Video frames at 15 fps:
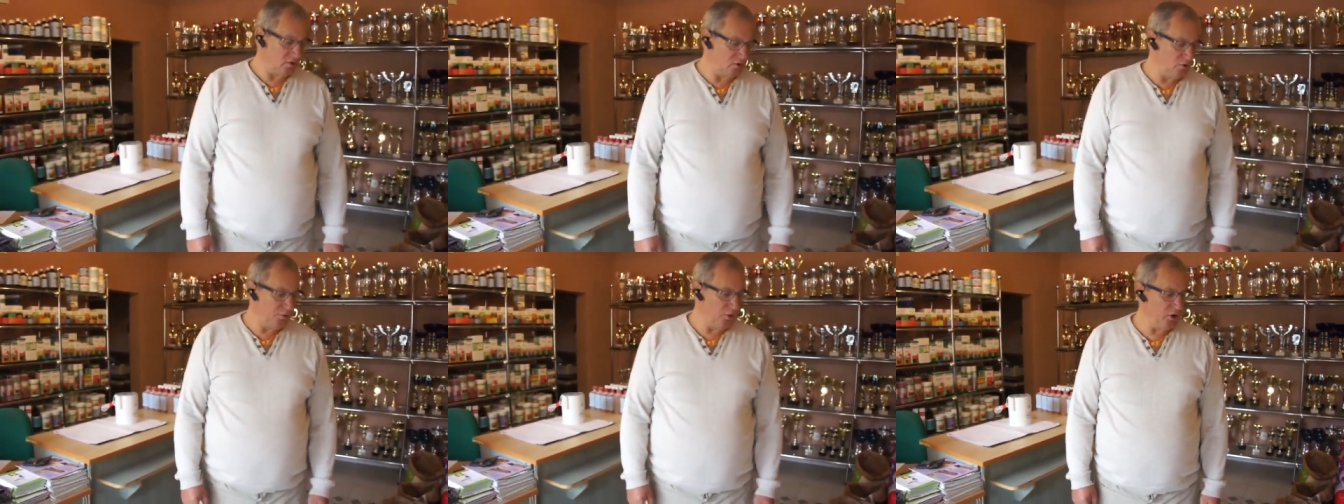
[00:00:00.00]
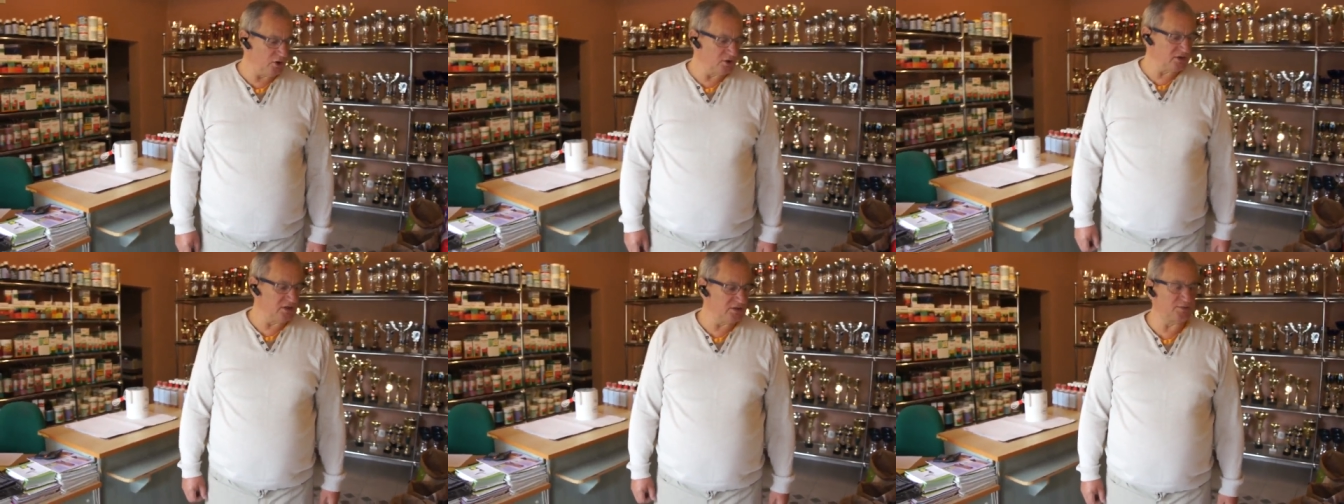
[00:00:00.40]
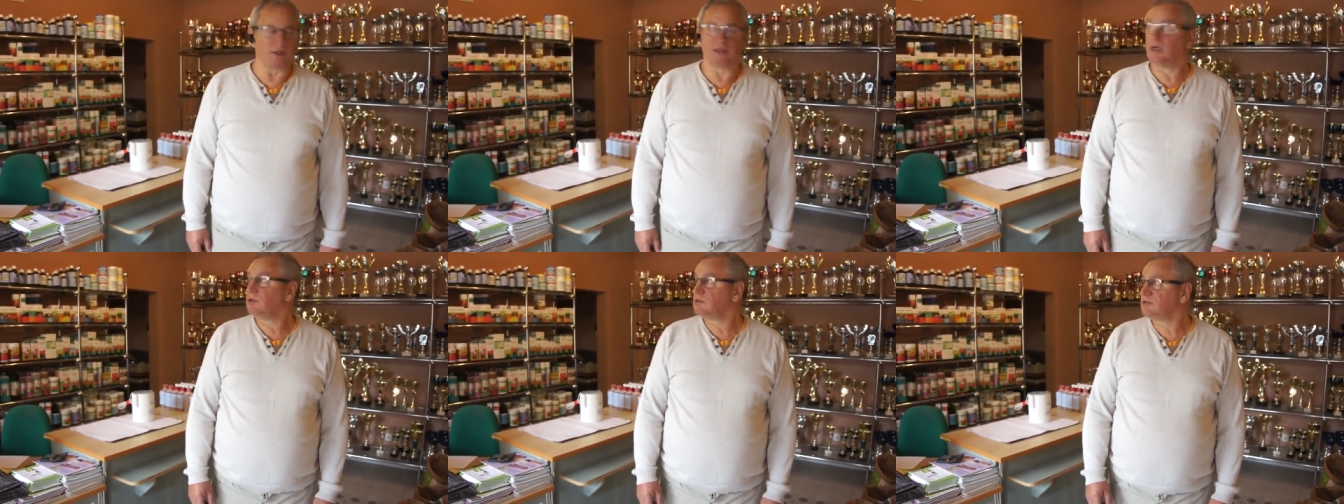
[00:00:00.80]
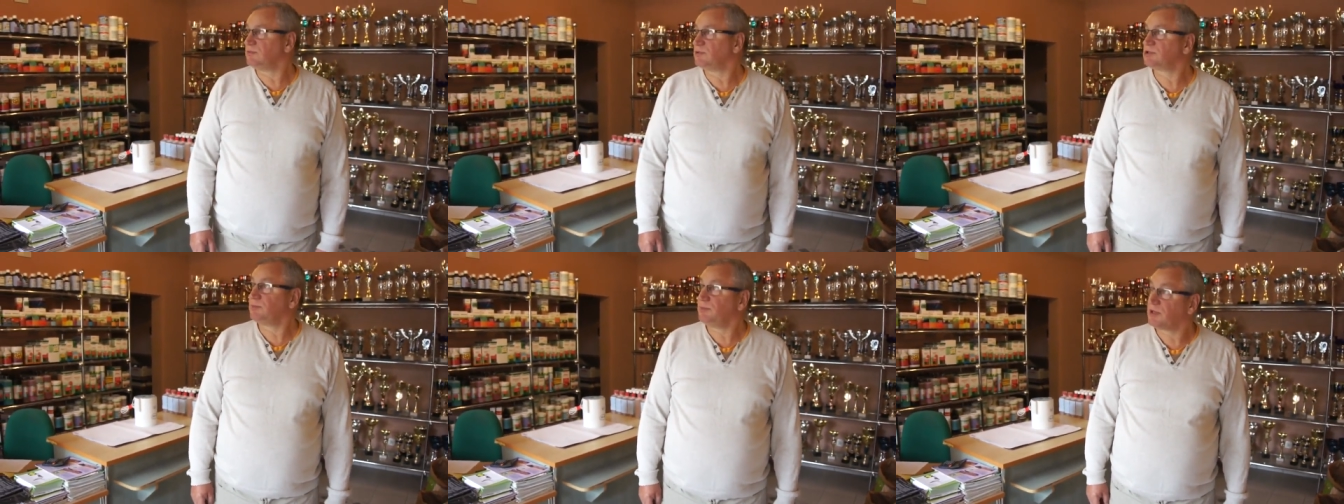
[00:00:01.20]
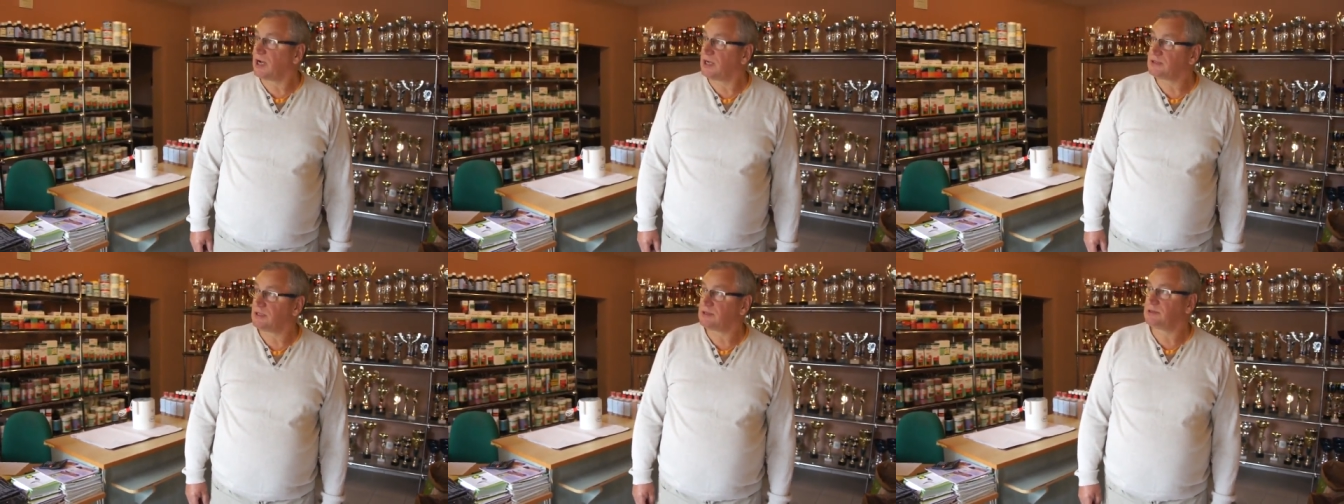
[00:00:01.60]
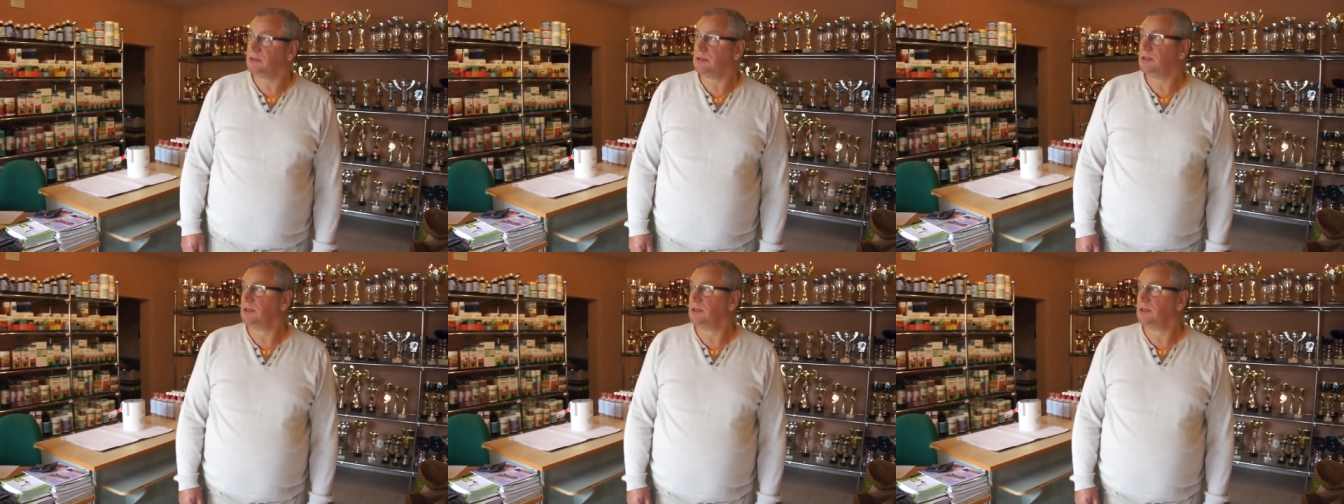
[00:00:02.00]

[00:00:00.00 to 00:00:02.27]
kupujący i sprzedający może pokazać